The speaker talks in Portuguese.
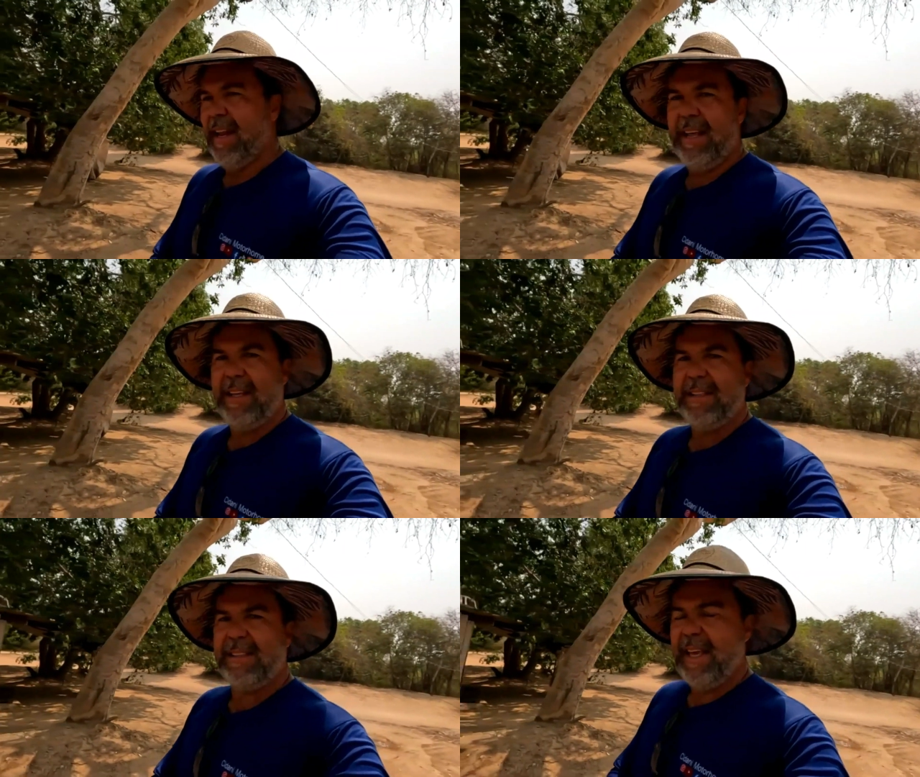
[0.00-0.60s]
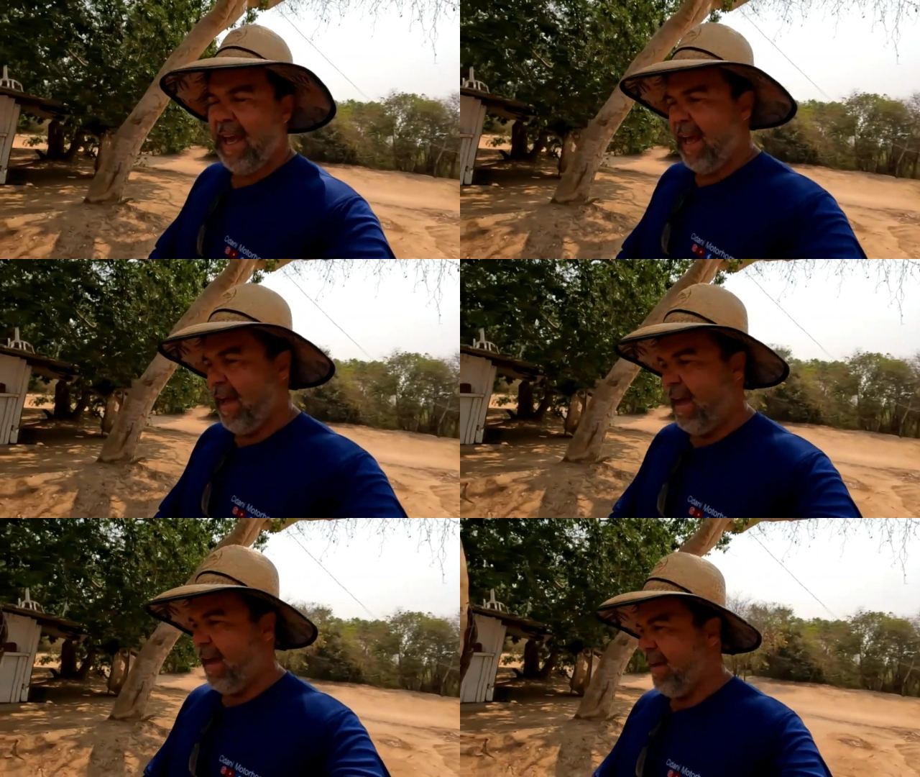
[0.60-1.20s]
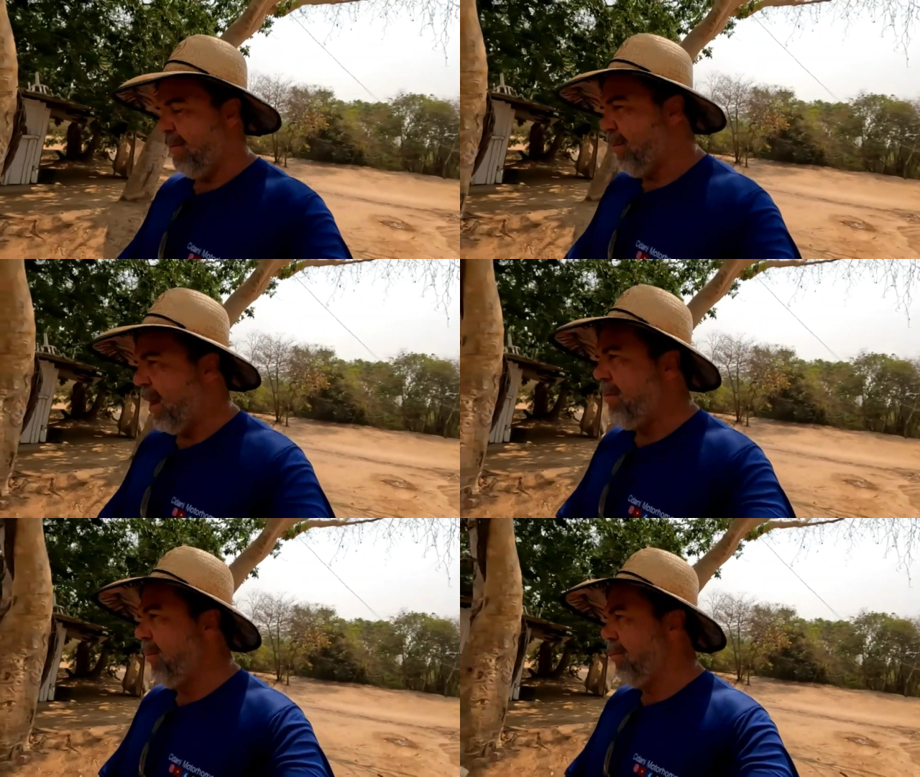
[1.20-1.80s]
Ele diz que é
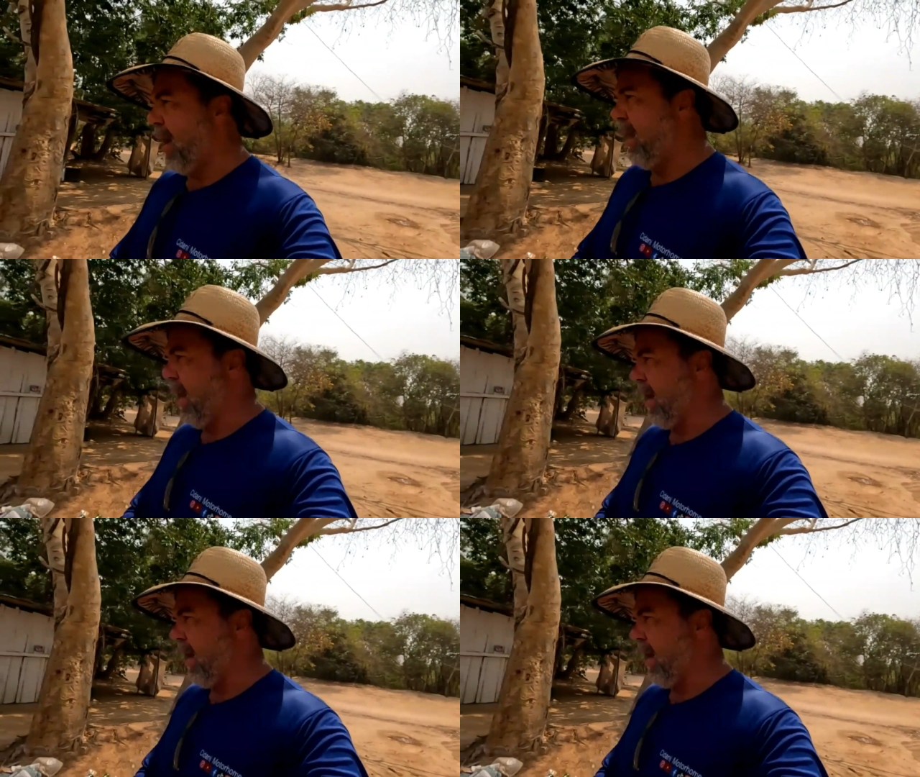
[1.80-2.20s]
bem, bem